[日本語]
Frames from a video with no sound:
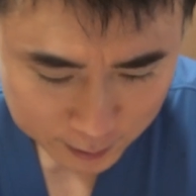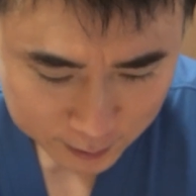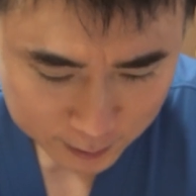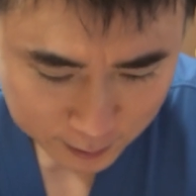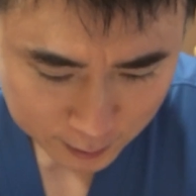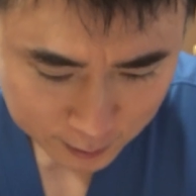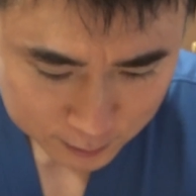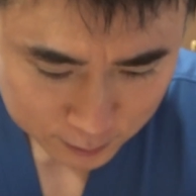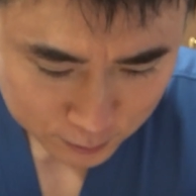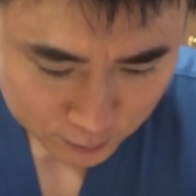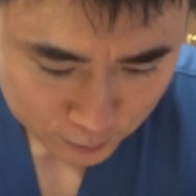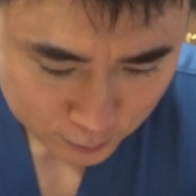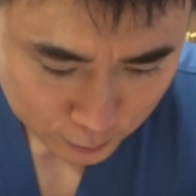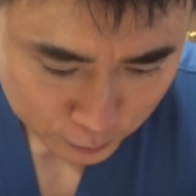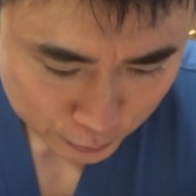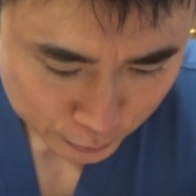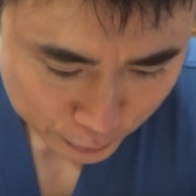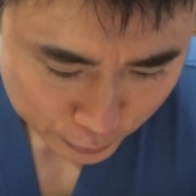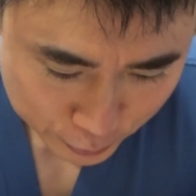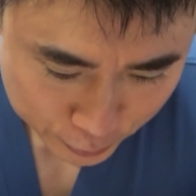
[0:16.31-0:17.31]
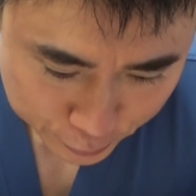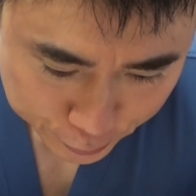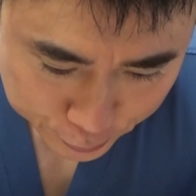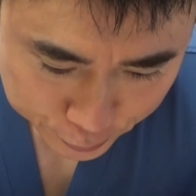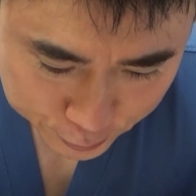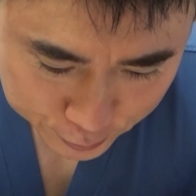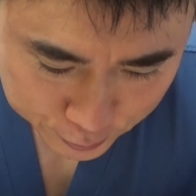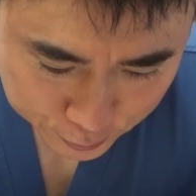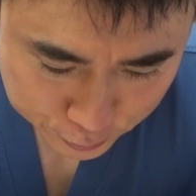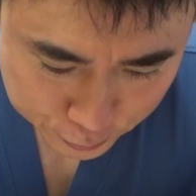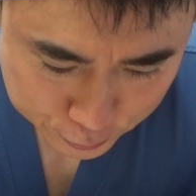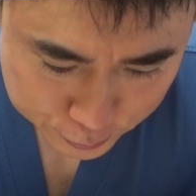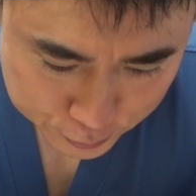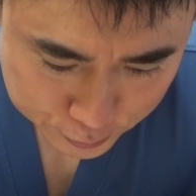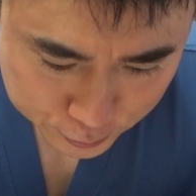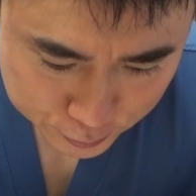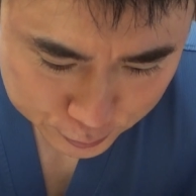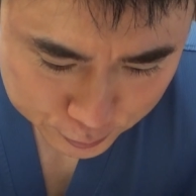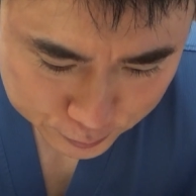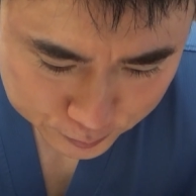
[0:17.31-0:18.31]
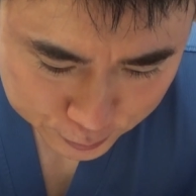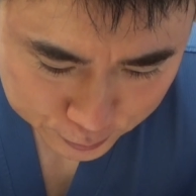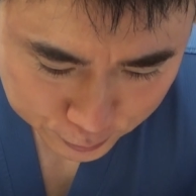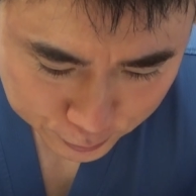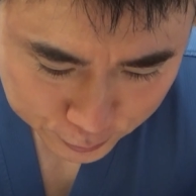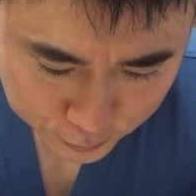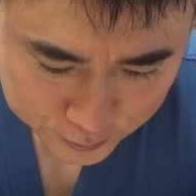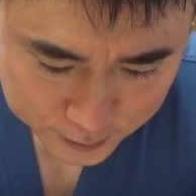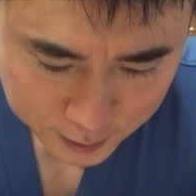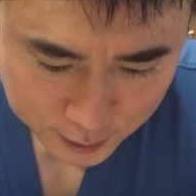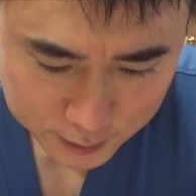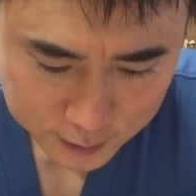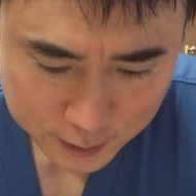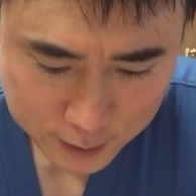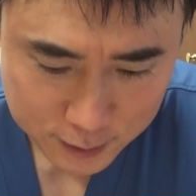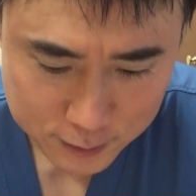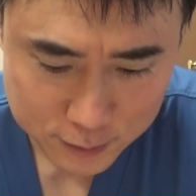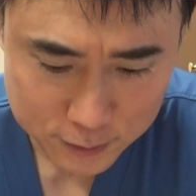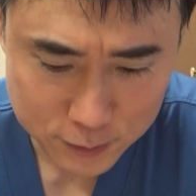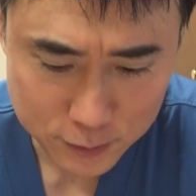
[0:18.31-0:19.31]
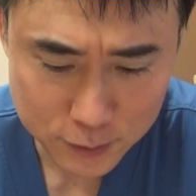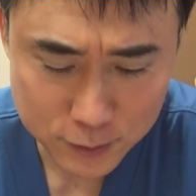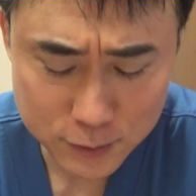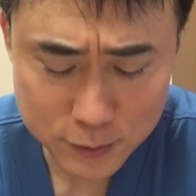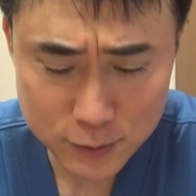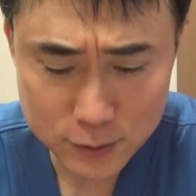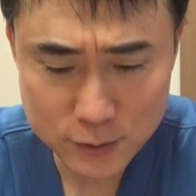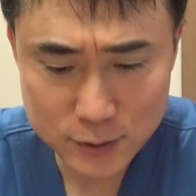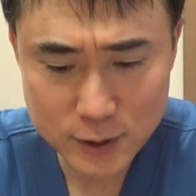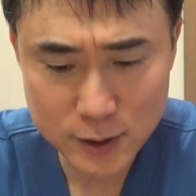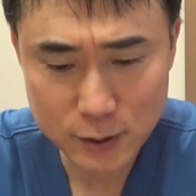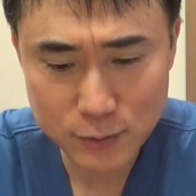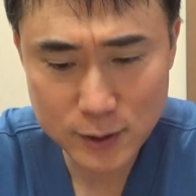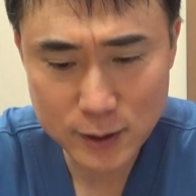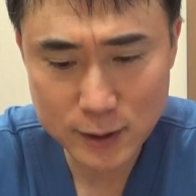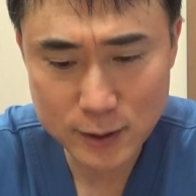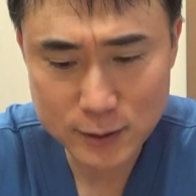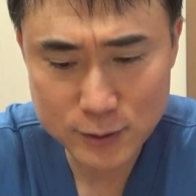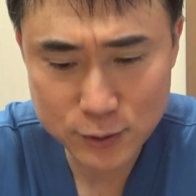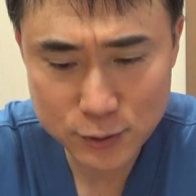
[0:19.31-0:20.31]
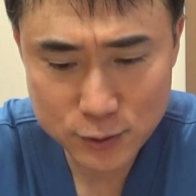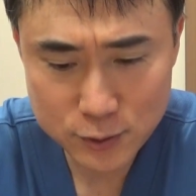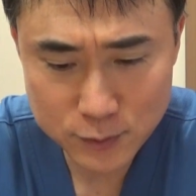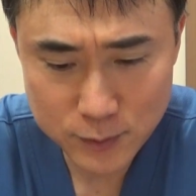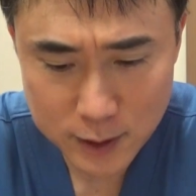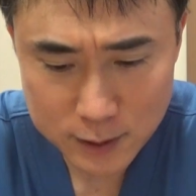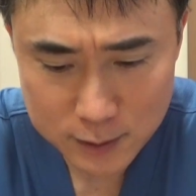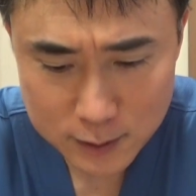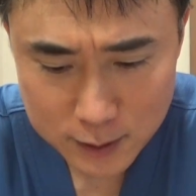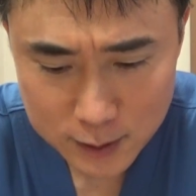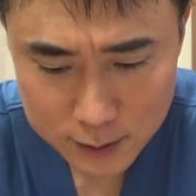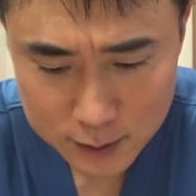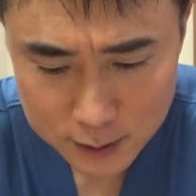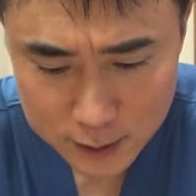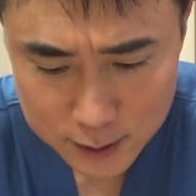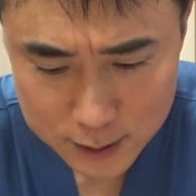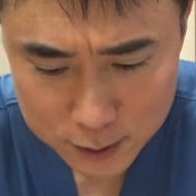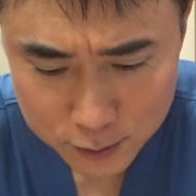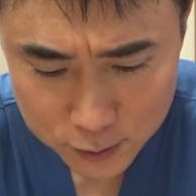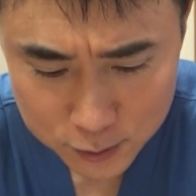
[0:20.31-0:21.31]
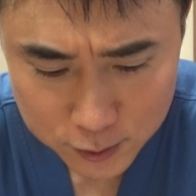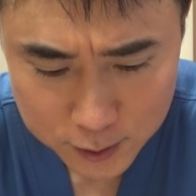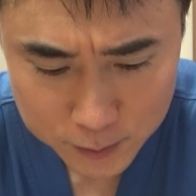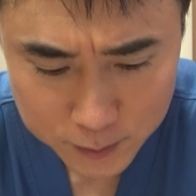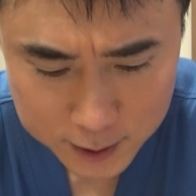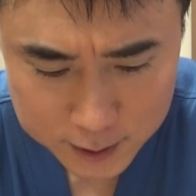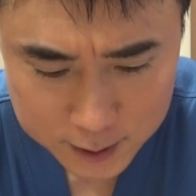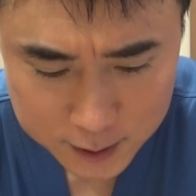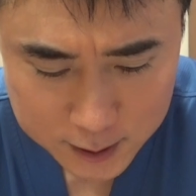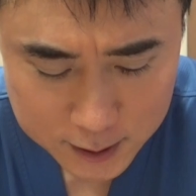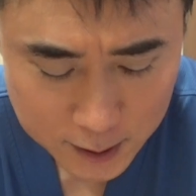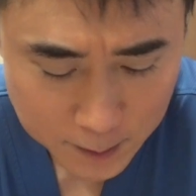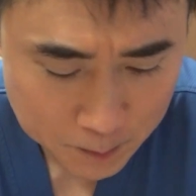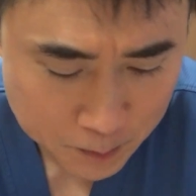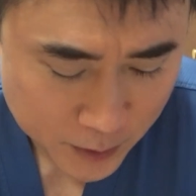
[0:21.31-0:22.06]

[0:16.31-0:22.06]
かっこ YouTube のチャンネル登録者は10万人以上います。